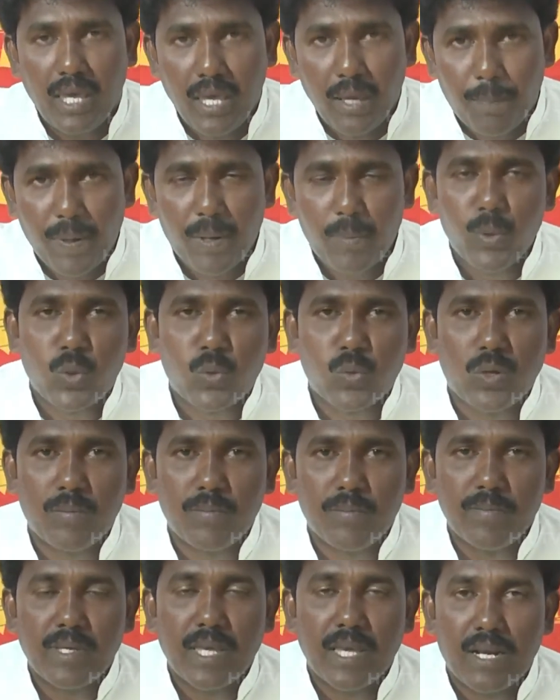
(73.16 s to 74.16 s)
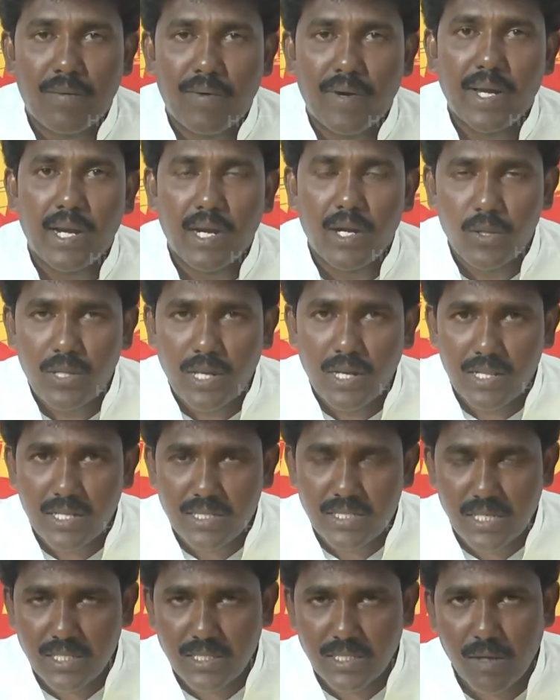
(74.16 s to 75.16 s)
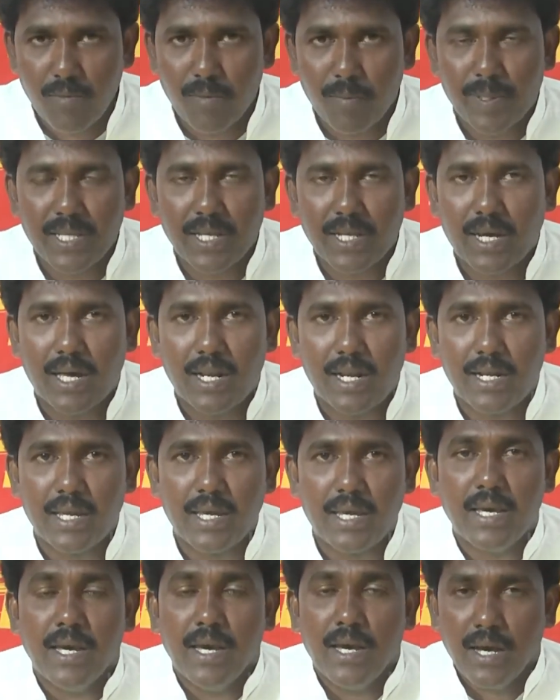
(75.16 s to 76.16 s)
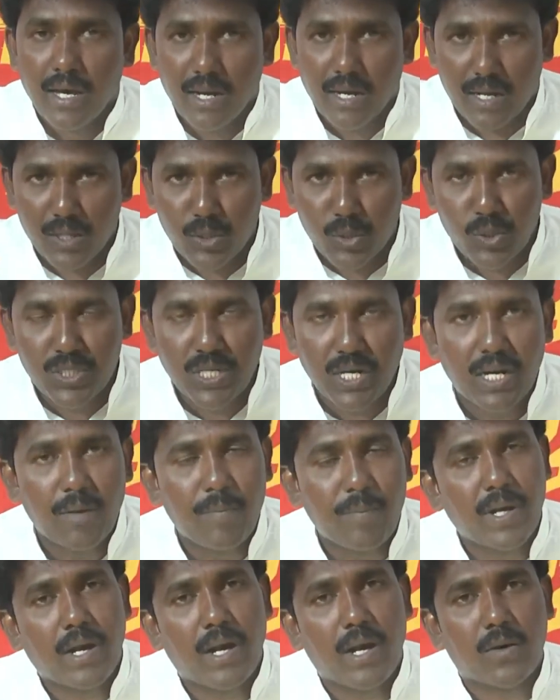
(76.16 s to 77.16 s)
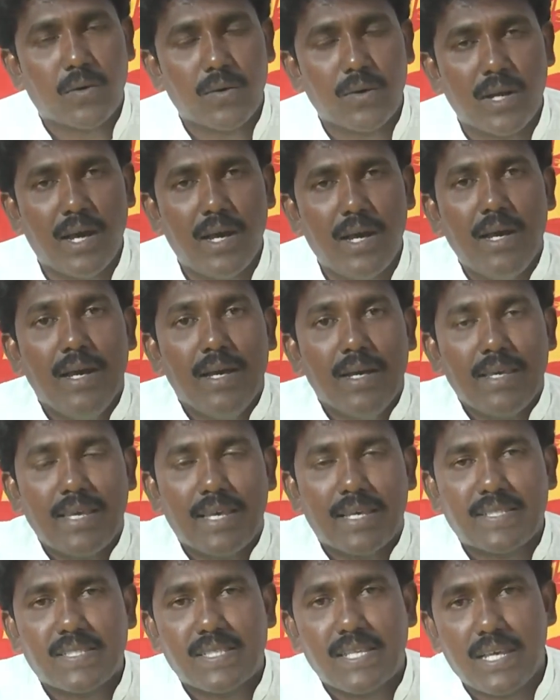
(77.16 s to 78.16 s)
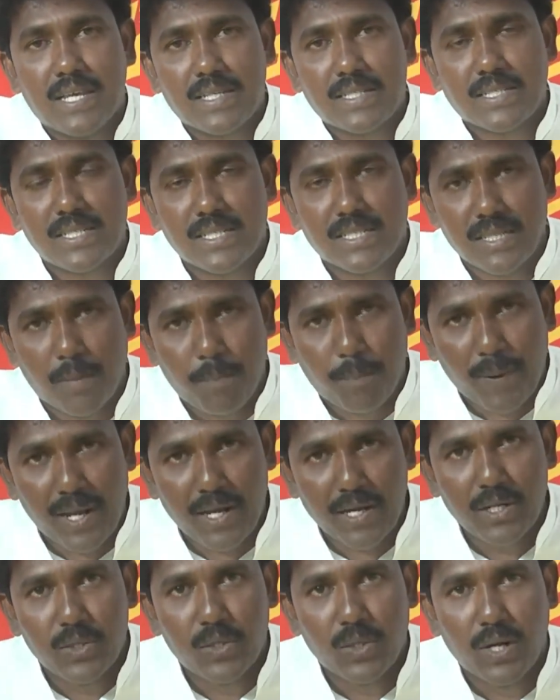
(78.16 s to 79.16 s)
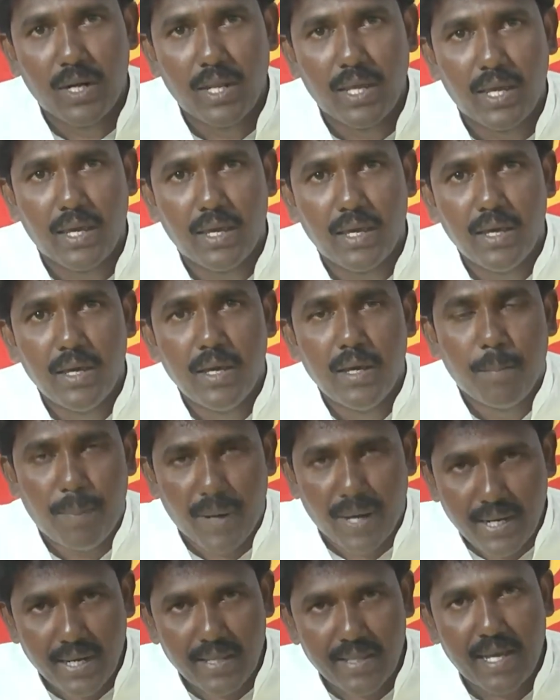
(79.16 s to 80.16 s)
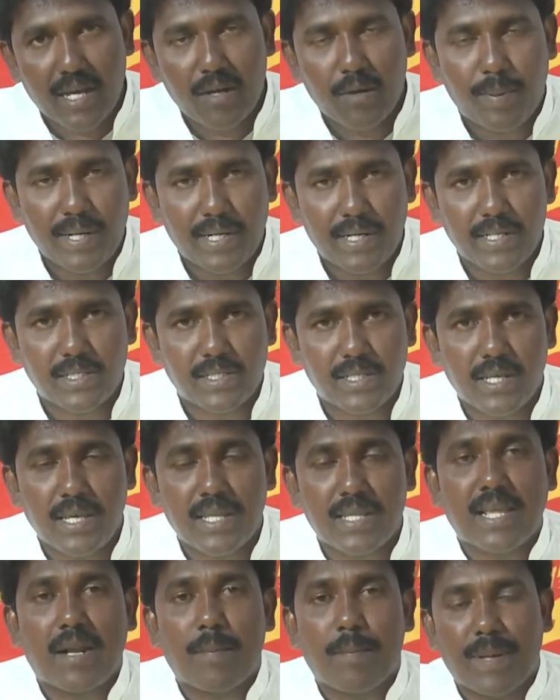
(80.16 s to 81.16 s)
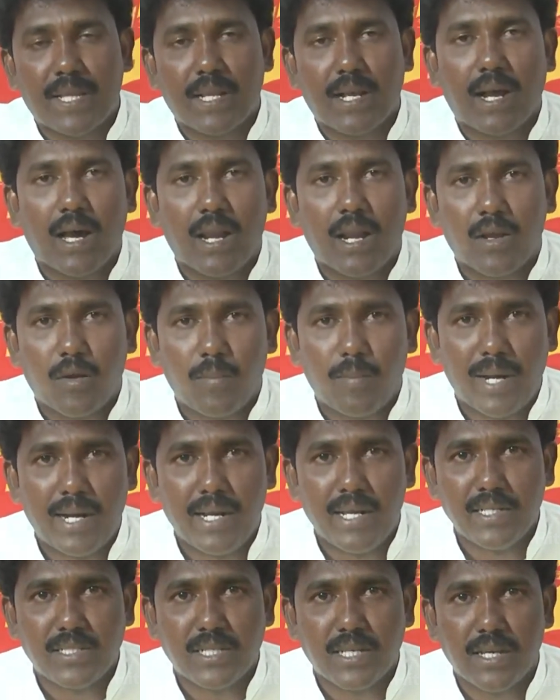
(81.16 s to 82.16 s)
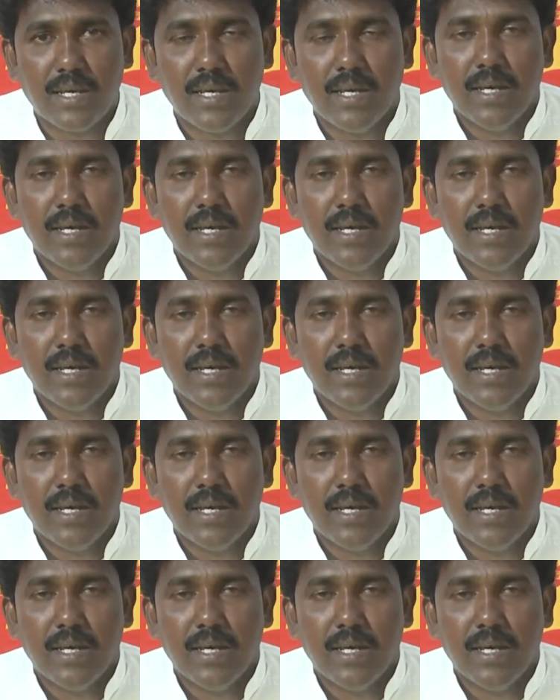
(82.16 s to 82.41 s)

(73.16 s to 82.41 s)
ఈ ప్రభుత్వం ఇరవై ఏడు దళిత సంక్షేమ పథకాలని రద్దు చేయడమే కాకుండా ఎస్సీ ఎస్టీ సప్లాన్ నిధుల్ని పక్కదారి పట్టించి ఇతర పథకాలకు మళ్లించి